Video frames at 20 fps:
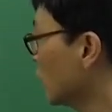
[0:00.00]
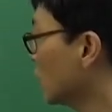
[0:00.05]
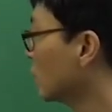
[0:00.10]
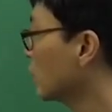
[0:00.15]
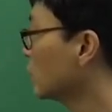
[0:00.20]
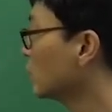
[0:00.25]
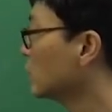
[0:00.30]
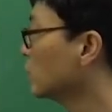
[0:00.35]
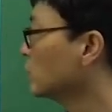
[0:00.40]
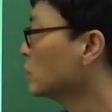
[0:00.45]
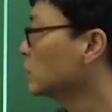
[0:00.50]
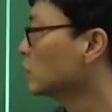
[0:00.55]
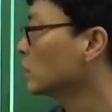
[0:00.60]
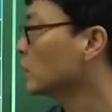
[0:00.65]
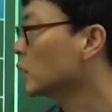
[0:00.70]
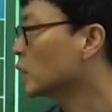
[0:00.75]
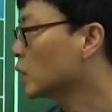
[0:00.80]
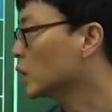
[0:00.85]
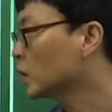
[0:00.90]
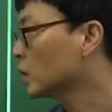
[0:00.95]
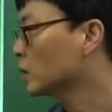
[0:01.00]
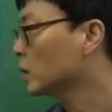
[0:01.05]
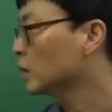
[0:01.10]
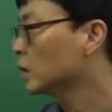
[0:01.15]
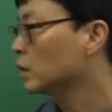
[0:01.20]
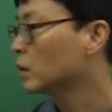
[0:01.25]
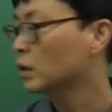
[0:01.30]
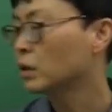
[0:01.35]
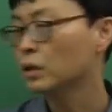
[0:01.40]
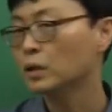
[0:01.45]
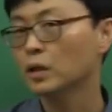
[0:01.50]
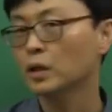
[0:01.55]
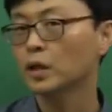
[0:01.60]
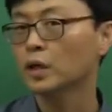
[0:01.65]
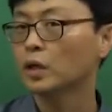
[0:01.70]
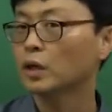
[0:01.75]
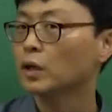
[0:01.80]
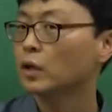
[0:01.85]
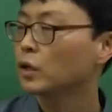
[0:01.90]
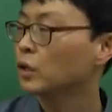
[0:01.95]
이런 거는 예.
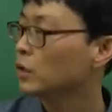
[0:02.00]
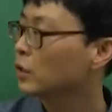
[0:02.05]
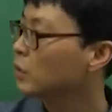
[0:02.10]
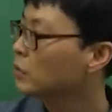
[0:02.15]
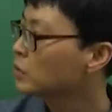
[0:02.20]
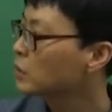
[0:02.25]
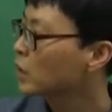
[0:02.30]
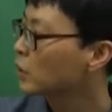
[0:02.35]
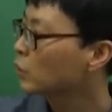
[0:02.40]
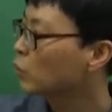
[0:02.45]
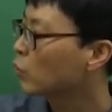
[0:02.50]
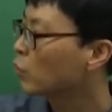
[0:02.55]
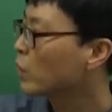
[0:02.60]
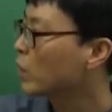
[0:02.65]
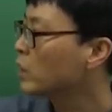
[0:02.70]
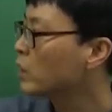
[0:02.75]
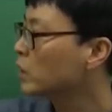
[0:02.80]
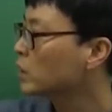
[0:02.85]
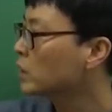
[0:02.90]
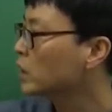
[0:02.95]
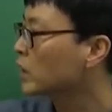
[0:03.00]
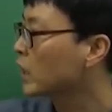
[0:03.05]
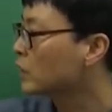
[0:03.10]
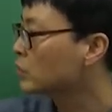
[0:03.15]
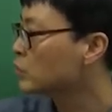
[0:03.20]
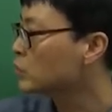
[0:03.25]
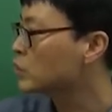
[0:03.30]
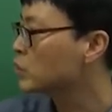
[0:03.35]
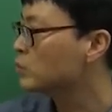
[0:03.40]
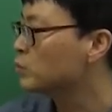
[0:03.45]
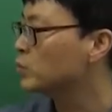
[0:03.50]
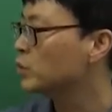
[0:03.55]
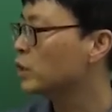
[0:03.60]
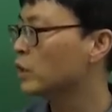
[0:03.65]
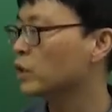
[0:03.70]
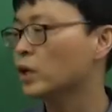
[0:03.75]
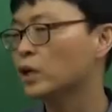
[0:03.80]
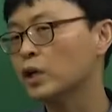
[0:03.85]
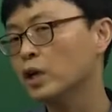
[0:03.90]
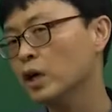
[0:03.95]
현장 녹화형인데 단순
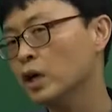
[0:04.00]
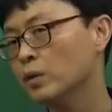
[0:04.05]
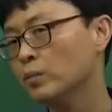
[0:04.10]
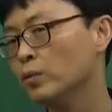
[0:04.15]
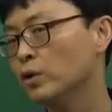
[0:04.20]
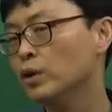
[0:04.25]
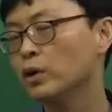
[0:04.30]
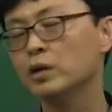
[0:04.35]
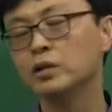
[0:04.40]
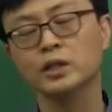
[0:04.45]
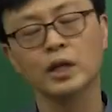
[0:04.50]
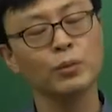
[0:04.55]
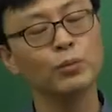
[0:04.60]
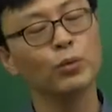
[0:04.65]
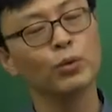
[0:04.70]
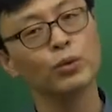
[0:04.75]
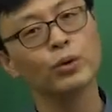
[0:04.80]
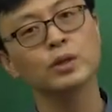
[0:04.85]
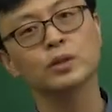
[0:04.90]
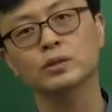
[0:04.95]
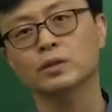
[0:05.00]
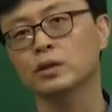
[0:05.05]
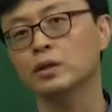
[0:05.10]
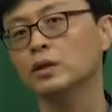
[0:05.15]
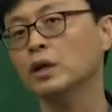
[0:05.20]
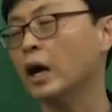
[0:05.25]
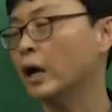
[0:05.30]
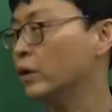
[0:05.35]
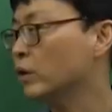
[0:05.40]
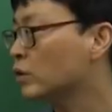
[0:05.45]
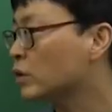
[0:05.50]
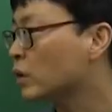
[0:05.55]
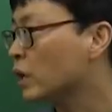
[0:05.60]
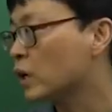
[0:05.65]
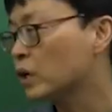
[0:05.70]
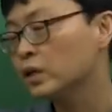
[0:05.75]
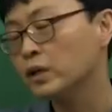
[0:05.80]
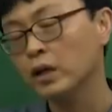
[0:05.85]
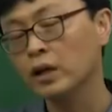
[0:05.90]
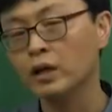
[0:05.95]
질문형일까? 뭐 이건 잘 모르겠어요. 아닐 것
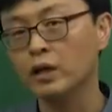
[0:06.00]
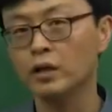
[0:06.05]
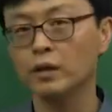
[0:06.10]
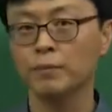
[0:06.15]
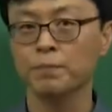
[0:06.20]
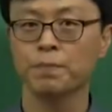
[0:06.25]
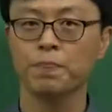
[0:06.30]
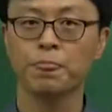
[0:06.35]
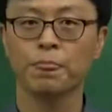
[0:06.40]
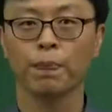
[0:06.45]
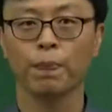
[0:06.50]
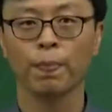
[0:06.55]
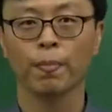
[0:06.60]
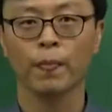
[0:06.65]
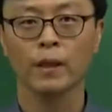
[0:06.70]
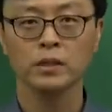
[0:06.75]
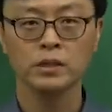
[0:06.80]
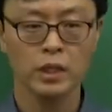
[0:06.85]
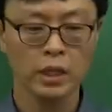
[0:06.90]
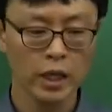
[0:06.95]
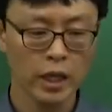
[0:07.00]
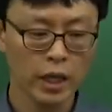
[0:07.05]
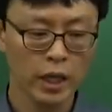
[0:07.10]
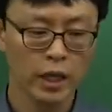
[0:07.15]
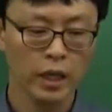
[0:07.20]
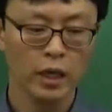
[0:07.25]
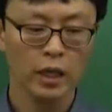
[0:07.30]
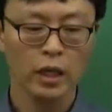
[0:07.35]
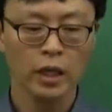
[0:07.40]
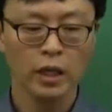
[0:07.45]
같긴 해. 그래서 이게